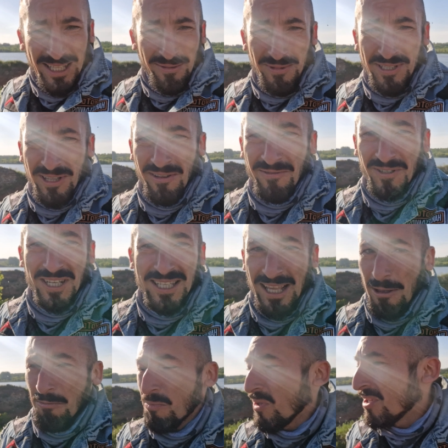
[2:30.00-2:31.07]
tymi
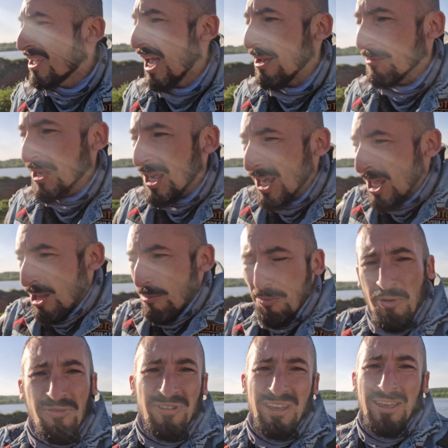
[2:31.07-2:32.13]
125.
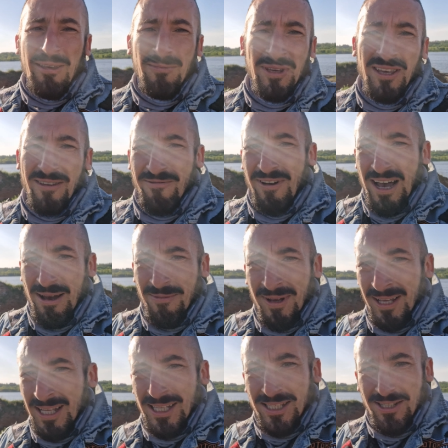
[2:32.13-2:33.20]
Powiemy Wam
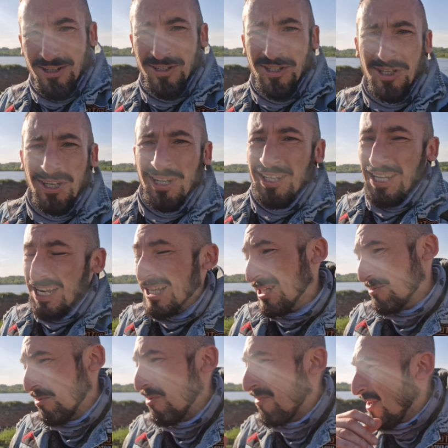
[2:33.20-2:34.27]
coś, kilka
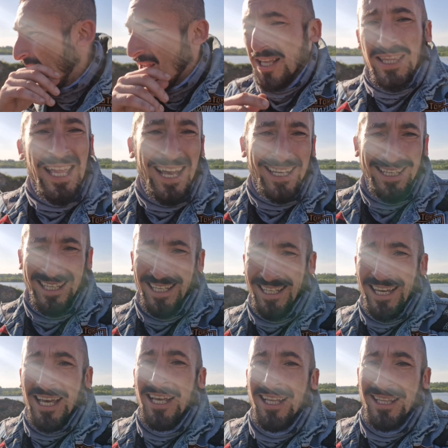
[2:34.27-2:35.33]
słów na
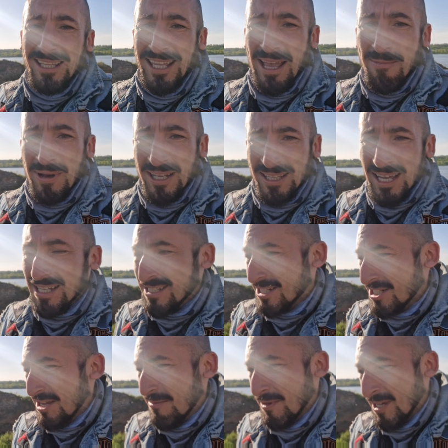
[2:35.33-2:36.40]
ich temat. A
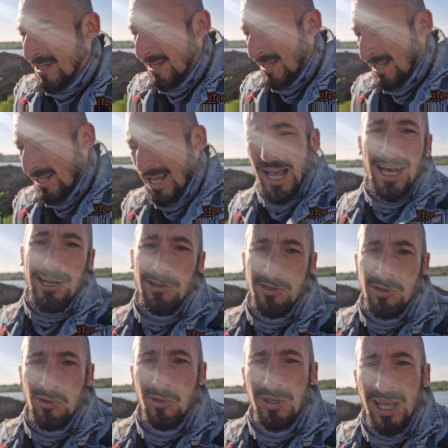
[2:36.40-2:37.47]
zaczniemy a od
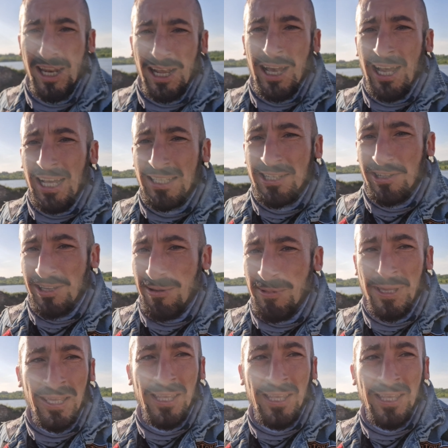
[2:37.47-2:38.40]
skutera. A co tam?